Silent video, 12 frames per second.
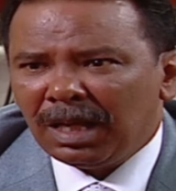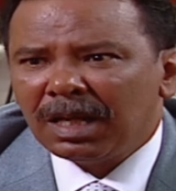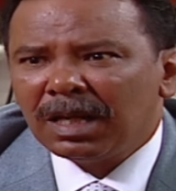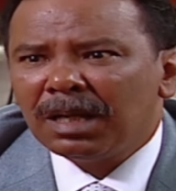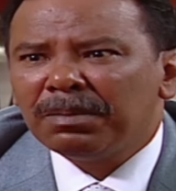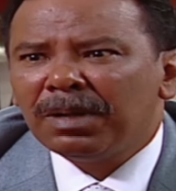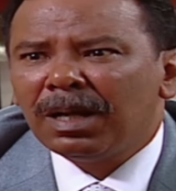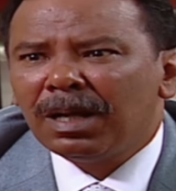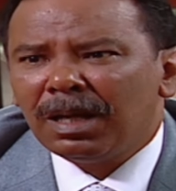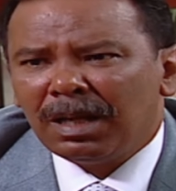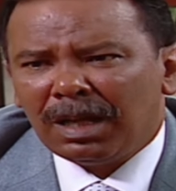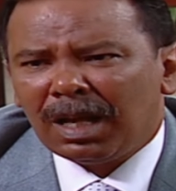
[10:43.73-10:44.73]
أنا
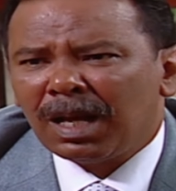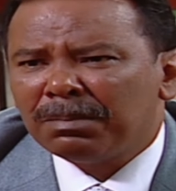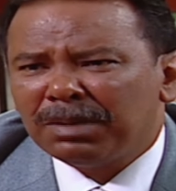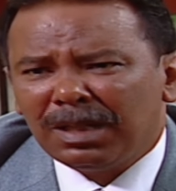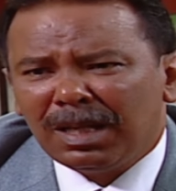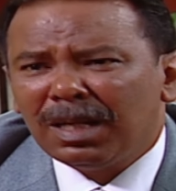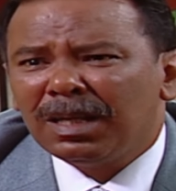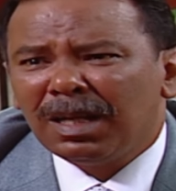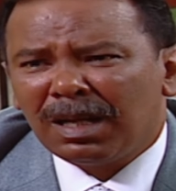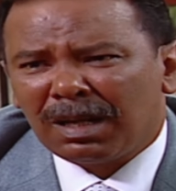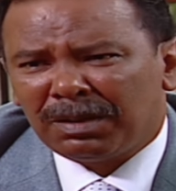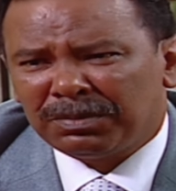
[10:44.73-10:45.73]
بقى هبقى
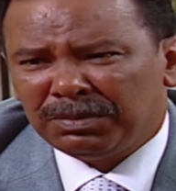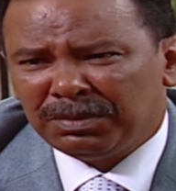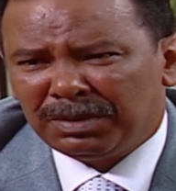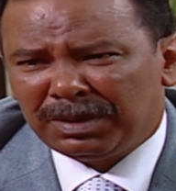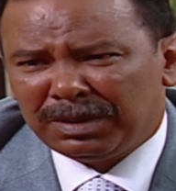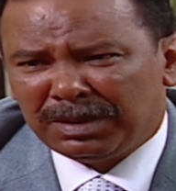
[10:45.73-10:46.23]
هنا على طول